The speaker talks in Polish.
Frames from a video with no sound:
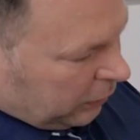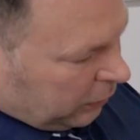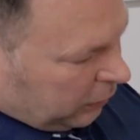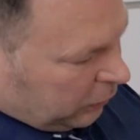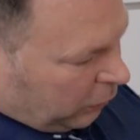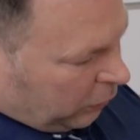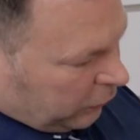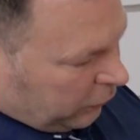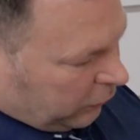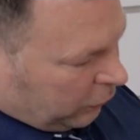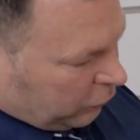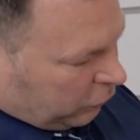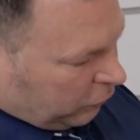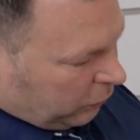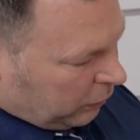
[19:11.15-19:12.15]
i dochodzę
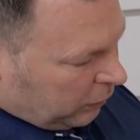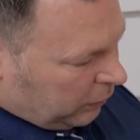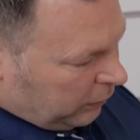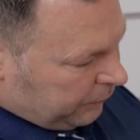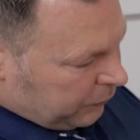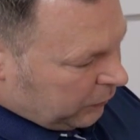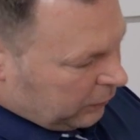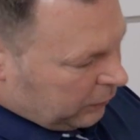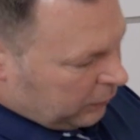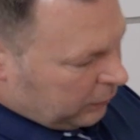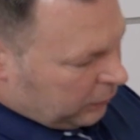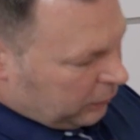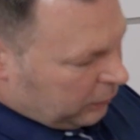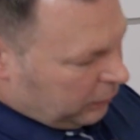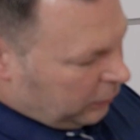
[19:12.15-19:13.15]
do żyły
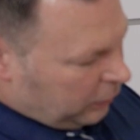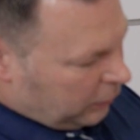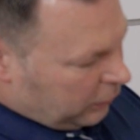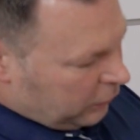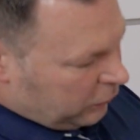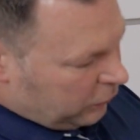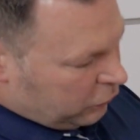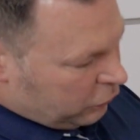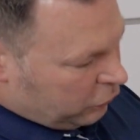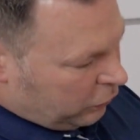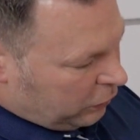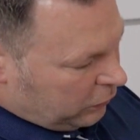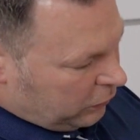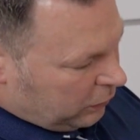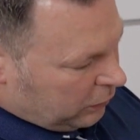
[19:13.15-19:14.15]
i jest
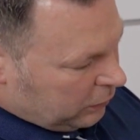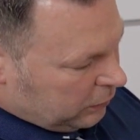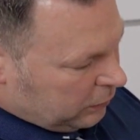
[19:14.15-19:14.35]
szczyt,